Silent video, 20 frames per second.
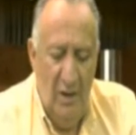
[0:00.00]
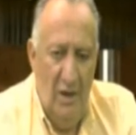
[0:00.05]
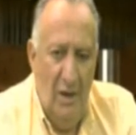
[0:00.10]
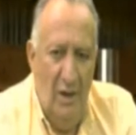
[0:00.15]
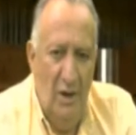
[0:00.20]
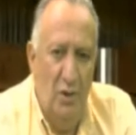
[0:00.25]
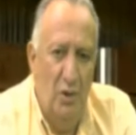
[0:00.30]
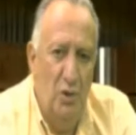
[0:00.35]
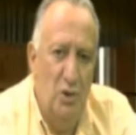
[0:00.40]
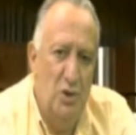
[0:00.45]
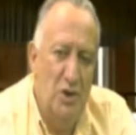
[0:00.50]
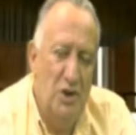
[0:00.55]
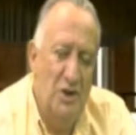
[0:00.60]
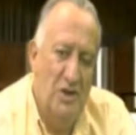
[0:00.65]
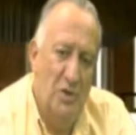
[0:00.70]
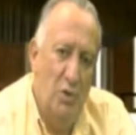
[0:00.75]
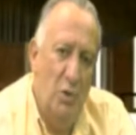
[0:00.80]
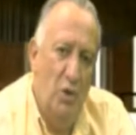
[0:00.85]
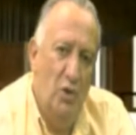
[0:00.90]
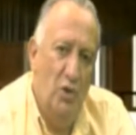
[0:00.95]

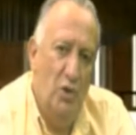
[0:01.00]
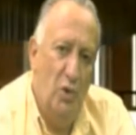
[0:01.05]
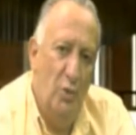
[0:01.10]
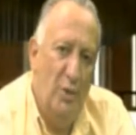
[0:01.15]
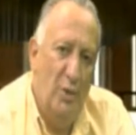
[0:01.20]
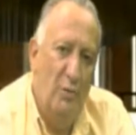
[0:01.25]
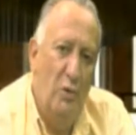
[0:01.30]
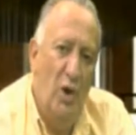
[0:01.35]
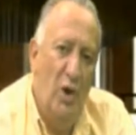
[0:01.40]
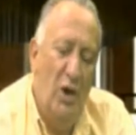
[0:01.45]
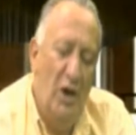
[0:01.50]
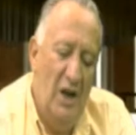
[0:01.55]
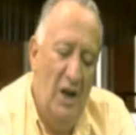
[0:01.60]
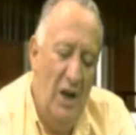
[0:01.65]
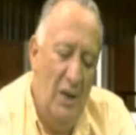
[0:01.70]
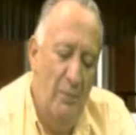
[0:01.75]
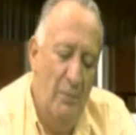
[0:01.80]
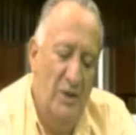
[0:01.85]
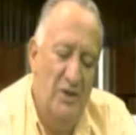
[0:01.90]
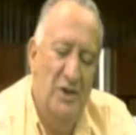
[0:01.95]
Entonces, cuando vemos
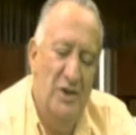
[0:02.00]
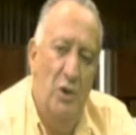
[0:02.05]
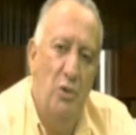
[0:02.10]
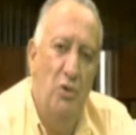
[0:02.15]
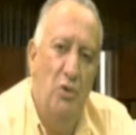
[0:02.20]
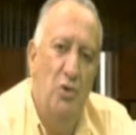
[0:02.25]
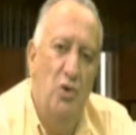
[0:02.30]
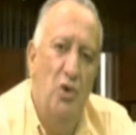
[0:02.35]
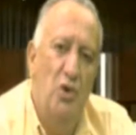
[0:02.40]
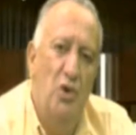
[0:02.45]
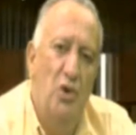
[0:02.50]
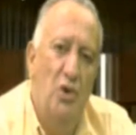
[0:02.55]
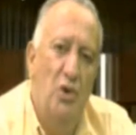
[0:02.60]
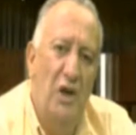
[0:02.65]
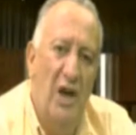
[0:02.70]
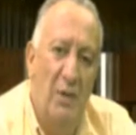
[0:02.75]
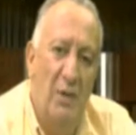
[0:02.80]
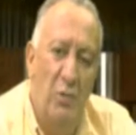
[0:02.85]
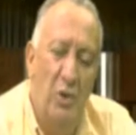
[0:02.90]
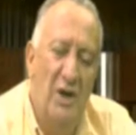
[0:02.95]
la persecución
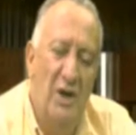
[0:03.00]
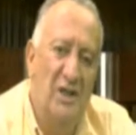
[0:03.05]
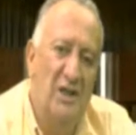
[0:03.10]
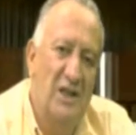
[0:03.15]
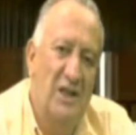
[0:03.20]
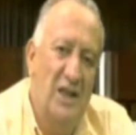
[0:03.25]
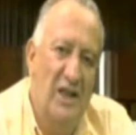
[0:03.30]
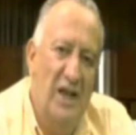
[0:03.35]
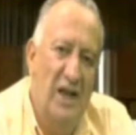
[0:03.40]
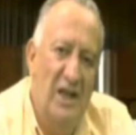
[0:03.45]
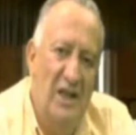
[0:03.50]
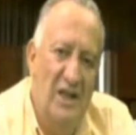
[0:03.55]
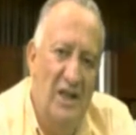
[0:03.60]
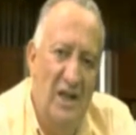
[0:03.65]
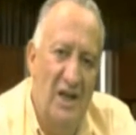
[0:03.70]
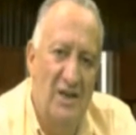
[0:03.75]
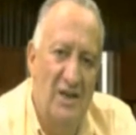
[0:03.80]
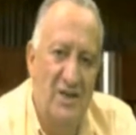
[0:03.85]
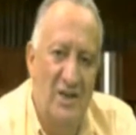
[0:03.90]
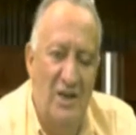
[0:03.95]
y la muerte de
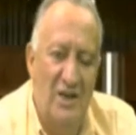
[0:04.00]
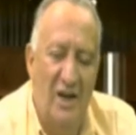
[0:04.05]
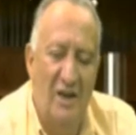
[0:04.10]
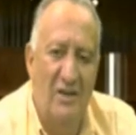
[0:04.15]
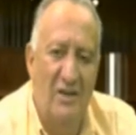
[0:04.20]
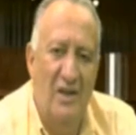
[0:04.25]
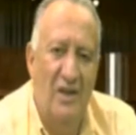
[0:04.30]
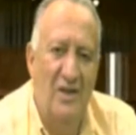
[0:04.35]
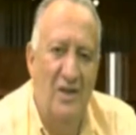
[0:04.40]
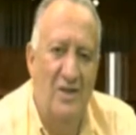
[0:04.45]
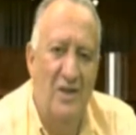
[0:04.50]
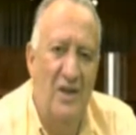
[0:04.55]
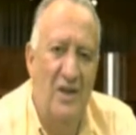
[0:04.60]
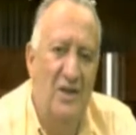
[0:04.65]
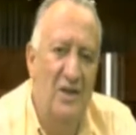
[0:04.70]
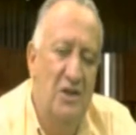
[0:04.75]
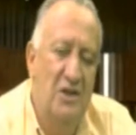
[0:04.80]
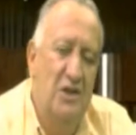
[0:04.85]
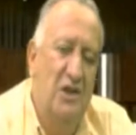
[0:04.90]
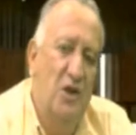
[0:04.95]
gente que se trata de hacer
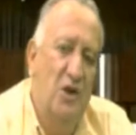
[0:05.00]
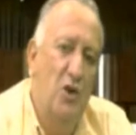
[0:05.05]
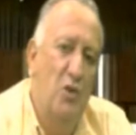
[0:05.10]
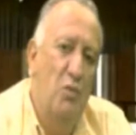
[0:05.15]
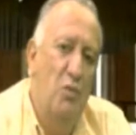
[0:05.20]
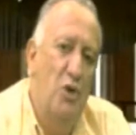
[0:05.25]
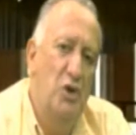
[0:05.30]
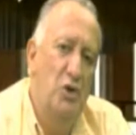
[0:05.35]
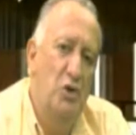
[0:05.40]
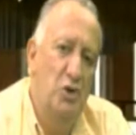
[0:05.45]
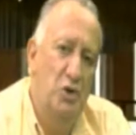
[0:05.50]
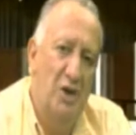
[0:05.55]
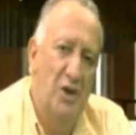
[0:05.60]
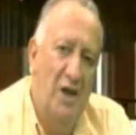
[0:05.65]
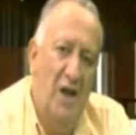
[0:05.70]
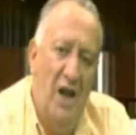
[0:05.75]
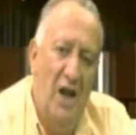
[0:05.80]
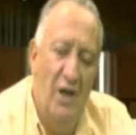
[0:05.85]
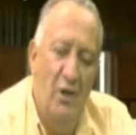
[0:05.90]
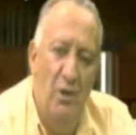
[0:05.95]
entender como hechos
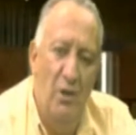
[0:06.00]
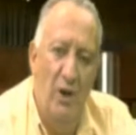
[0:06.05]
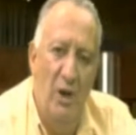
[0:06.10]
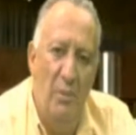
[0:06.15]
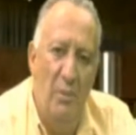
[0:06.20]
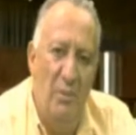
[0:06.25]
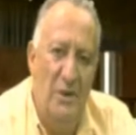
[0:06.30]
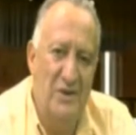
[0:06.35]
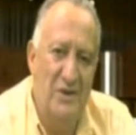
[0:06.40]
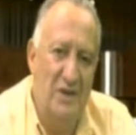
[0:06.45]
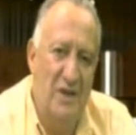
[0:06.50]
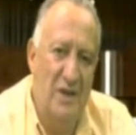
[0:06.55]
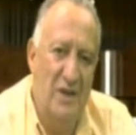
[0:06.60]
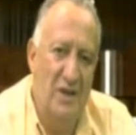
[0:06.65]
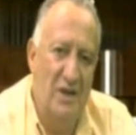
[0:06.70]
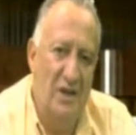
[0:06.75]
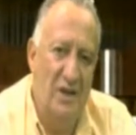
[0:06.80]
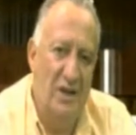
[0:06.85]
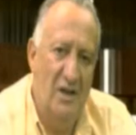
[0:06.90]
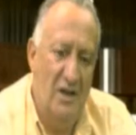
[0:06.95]
aislados en el
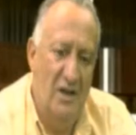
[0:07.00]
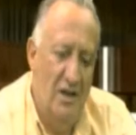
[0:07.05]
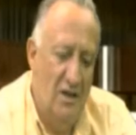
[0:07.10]
presente,